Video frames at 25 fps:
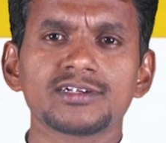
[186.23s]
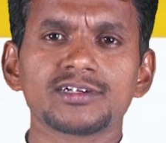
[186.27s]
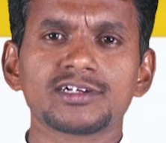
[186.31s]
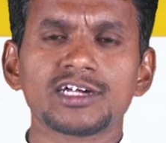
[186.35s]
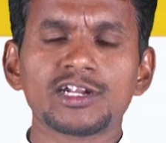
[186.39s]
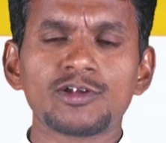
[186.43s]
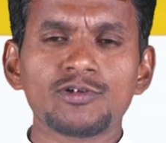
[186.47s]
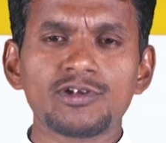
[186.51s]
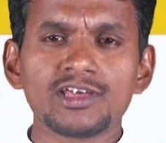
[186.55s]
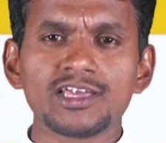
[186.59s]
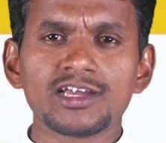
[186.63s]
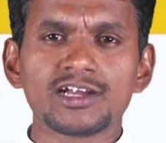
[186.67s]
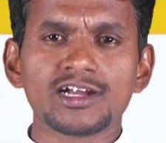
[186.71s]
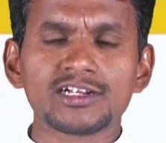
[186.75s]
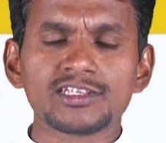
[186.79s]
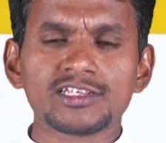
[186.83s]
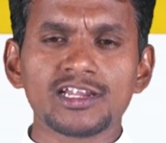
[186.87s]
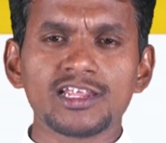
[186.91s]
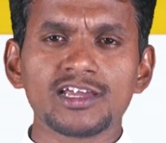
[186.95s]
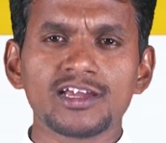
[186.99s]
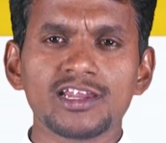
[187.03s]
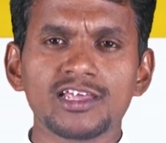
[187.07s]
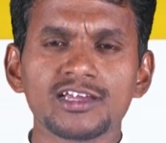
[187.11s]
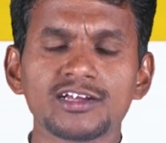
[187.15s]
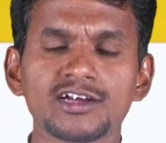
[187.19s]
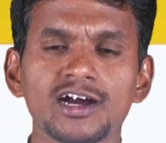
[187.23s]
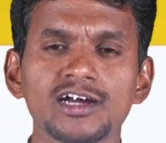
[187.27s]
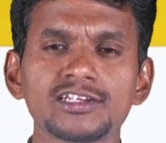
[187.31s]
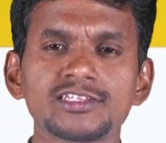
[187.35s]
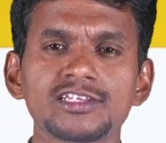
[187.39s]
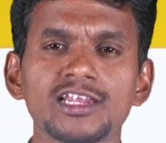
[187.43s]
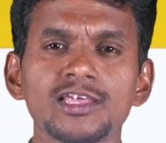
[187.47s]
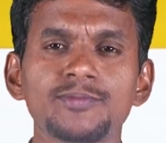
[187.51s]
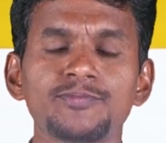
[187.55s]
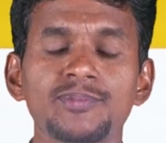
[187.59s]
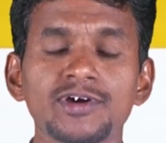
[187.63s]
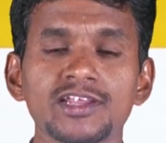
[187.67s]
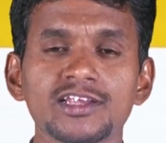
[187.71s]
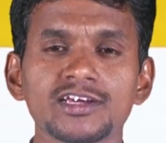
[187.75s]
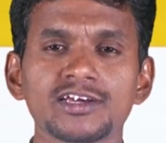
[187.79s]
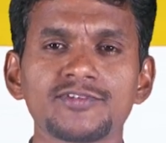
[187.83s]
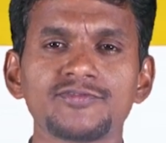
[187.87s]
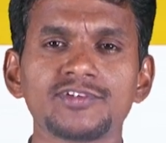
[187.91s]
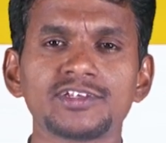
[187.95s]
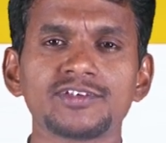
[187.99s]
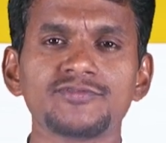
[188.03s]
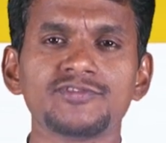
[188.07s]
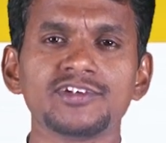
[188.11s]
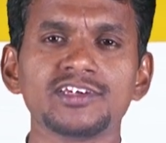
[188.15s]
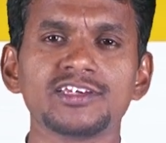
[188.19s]
கடவுளுடைய கட்டளைகளை காற்றிலே பறக்க
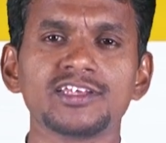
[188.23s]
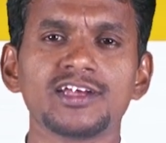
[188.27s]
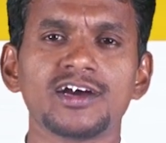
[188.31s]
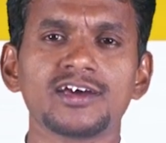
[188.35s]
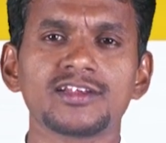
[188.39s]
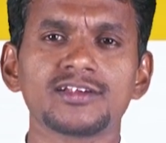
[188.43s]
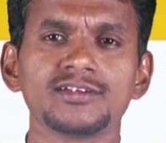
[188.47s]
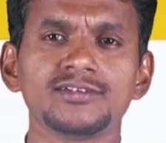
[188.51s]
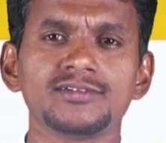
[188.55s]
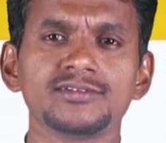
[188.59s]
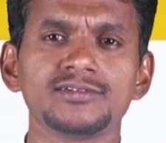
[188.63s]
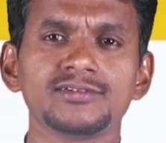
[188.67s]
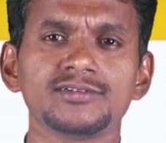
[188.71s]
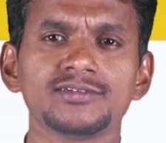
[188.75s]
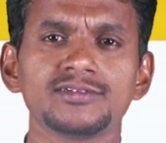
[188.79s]
விட்டு விடுகிறார்கள்